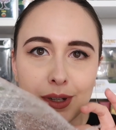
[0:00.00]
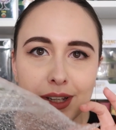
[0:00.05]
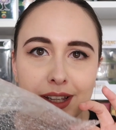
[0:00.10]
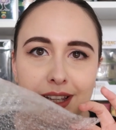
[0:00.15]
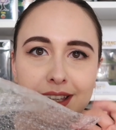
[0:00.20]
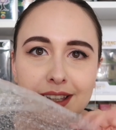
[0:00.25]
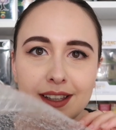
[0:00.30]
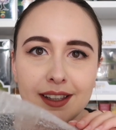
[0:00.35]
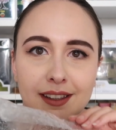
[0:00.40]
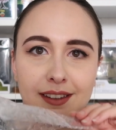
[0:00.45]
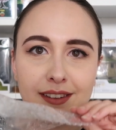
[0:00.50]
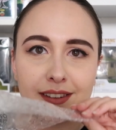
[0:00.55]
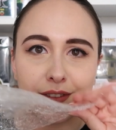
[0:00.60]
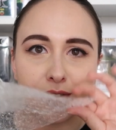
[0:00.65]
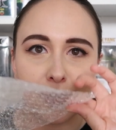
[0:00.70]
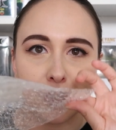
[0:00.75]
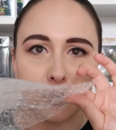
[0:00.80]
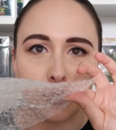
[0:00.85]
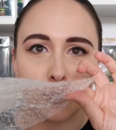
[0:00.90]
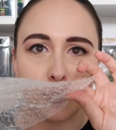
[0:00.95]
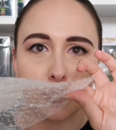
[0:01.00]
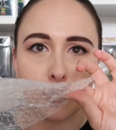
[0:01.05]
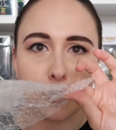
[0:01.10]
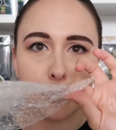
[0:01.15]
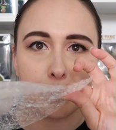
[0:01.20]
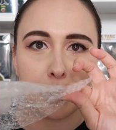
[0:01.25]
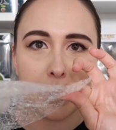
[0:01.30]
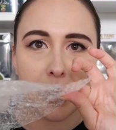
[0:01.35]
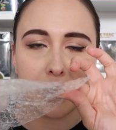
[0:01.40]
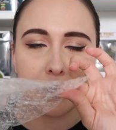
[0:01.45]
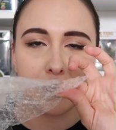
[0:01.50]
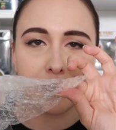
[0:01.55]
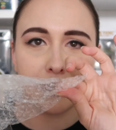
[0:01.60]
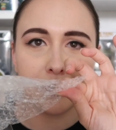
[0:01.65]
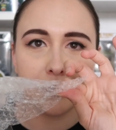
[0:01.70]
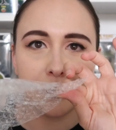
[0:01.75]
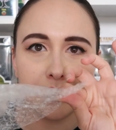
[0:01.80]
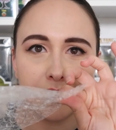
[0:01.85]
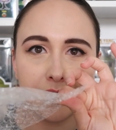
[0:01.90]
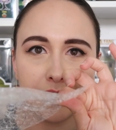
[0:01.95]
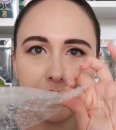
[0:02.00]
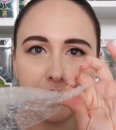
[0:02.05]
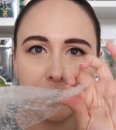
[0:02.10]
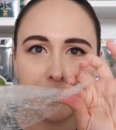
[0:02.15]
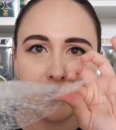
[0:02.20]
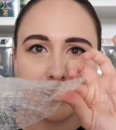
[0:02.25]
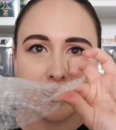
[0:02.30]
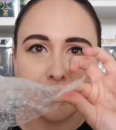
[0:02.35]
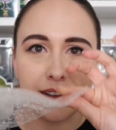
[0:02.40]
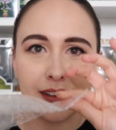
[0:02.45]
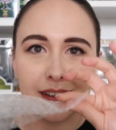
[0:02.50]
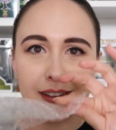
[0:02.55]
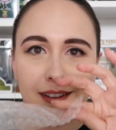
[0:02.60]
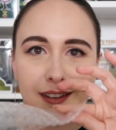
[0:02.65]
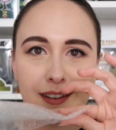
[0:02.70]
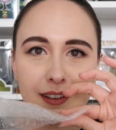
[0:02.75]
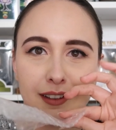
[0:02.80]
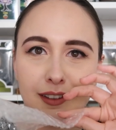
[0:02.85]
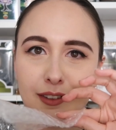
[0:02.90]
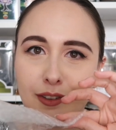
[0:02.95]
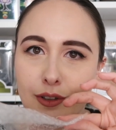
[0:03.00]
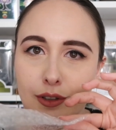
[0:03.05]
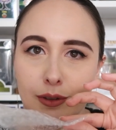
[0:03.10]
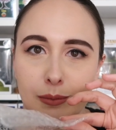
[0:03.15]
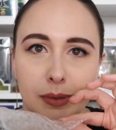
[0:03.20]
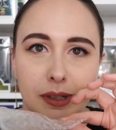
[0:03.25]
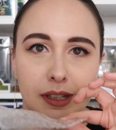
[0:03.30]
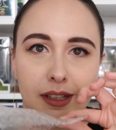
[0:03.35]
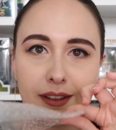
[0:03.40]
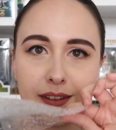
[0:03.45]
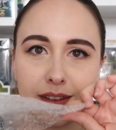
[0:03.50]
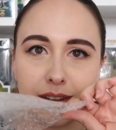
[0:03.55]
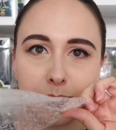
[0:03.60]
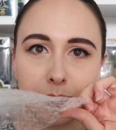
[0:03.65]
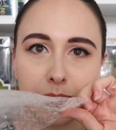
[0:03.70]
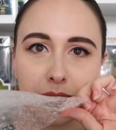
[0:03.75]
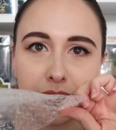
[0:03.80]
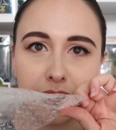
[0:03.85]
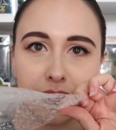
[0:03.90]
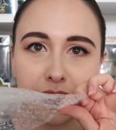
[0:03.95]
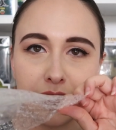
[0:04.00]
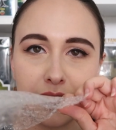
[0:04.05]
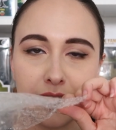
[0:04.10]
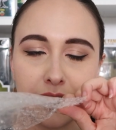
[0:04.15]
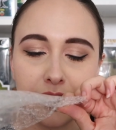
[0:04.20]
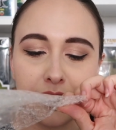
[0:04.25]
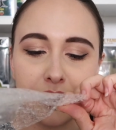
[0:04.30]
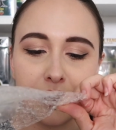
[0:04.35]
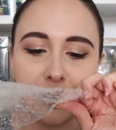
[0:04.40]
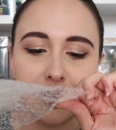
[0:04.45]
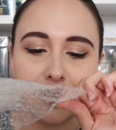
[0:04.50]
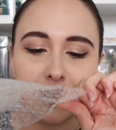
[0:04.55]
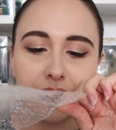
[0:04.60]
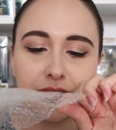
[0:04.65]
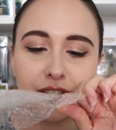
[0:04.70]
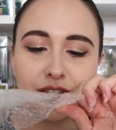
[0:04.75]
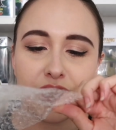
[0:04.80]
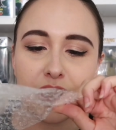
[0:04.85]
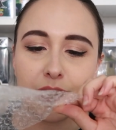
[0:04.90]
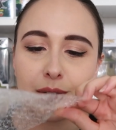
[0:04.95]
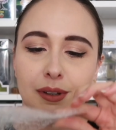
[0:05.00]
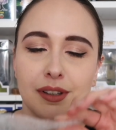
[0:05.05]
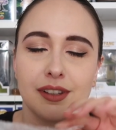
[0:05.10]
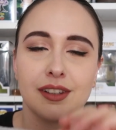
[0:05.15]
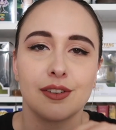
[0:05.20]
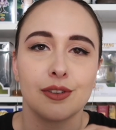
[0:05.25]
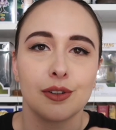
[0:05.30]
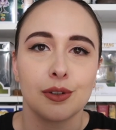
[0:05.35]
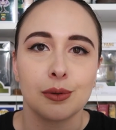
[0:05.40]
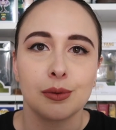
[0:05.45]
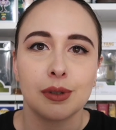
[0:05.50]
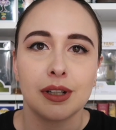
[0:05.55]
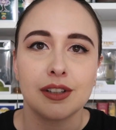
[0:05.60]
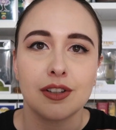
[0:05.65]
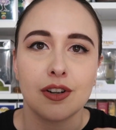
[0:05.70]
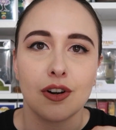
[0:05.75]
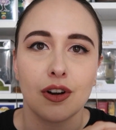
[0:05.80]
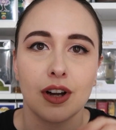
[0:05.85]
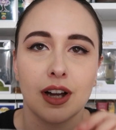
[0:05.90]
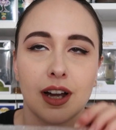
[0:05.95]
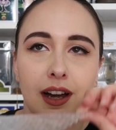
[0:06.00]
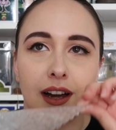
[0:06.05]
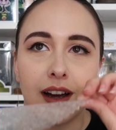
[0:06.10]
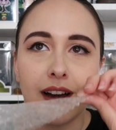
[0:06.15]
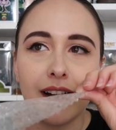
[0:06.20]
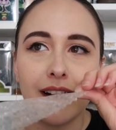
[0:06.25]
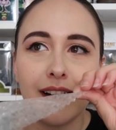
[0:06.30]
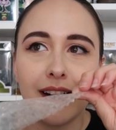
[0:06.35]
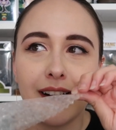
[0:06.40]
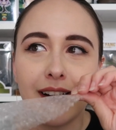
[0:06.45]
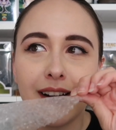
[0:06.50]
quelle che si fanno scoppiare sono bellissime cioè queste sono una droga